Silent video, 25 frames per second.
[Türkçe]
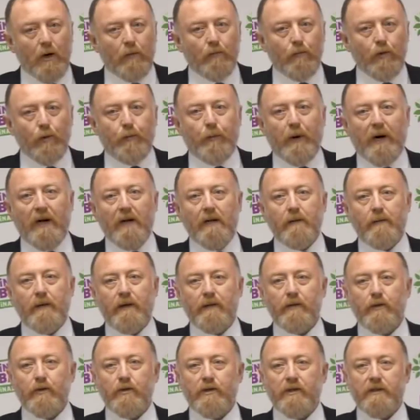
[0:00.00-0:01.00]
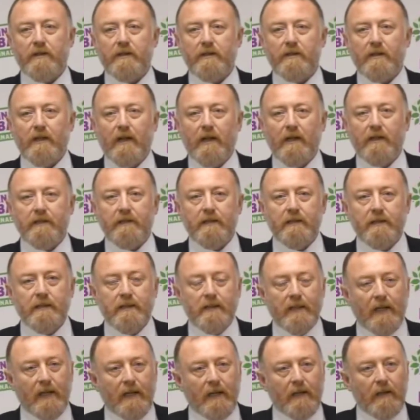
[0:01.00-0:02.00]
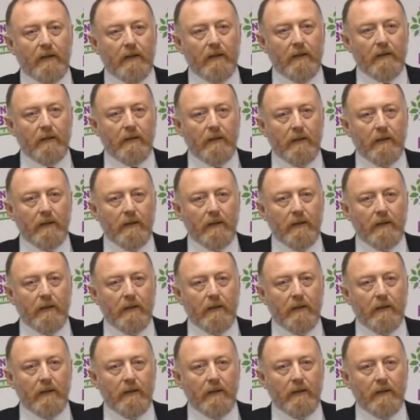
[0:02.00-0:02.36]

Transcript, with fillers: bu parlamento çatısı altında